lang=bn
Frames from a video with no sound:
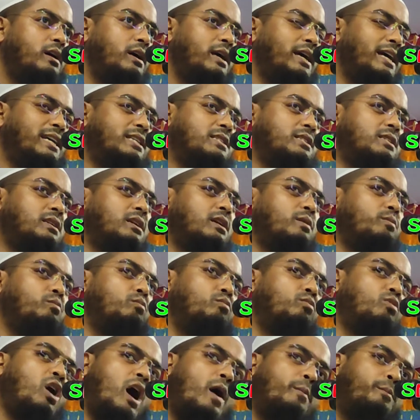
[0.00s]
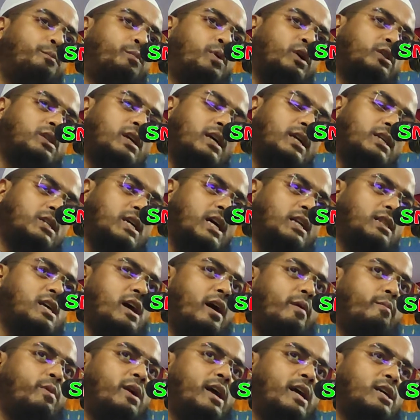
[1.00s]
এস মোহাব্বতের সাথে
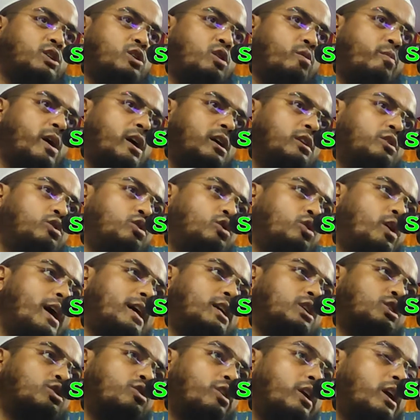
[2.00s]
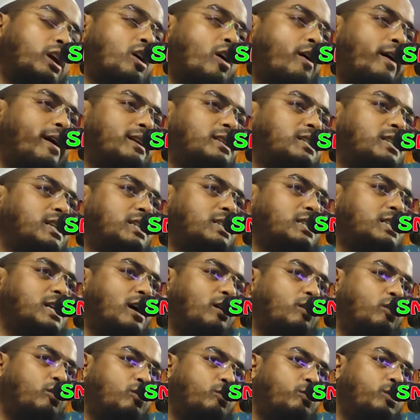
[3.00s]
আমরা সবাই দোয়ায় শরিক হওয়ার চেষ্টা
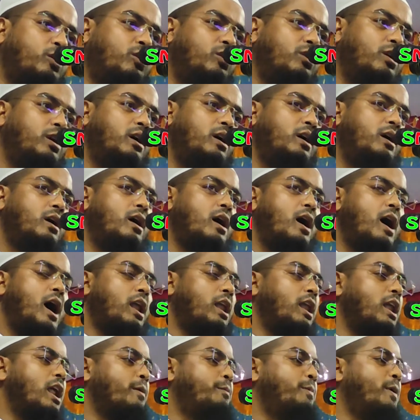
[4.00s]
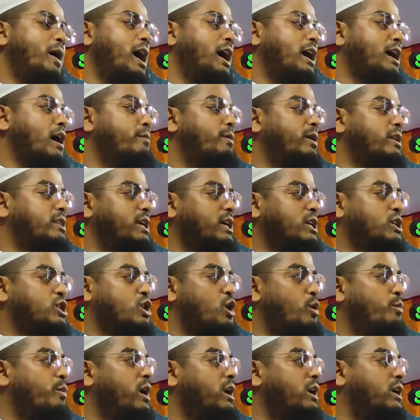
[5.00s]
করব। আল্লাহ পাক আমাদের
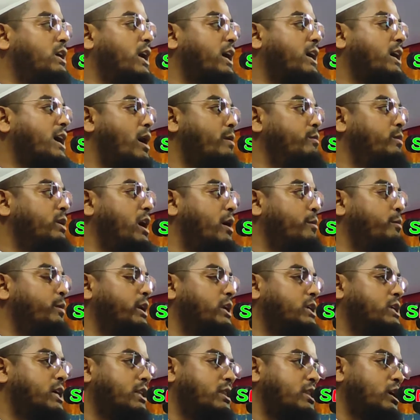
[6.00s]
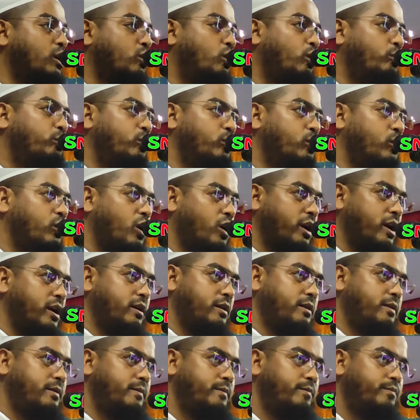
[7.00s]
সবাইকে কামিয়াবির সাথে কবুল করেন
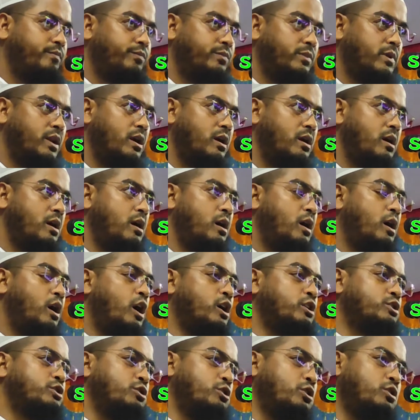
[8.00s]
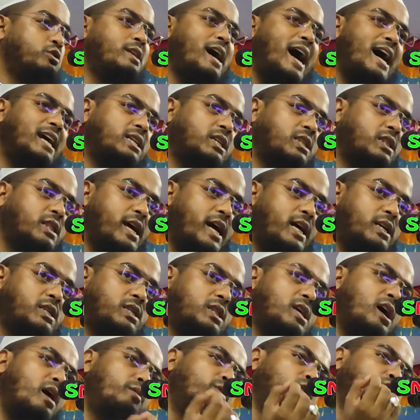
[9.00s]
হজরত আসতে আসতে
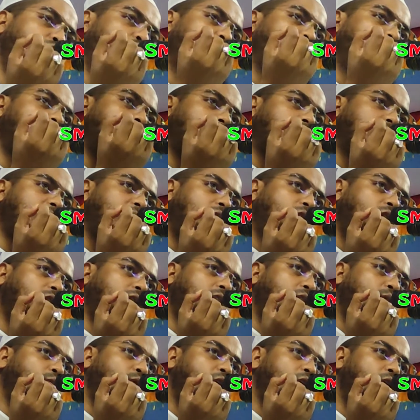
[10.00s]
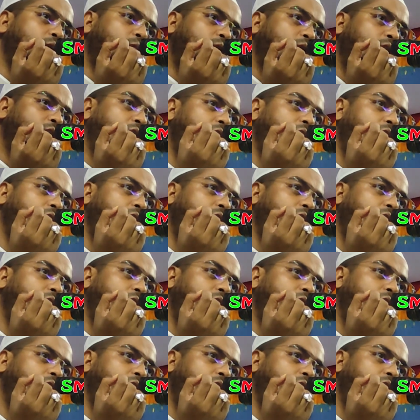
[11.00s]
আমি দু চারটা কথা বলবো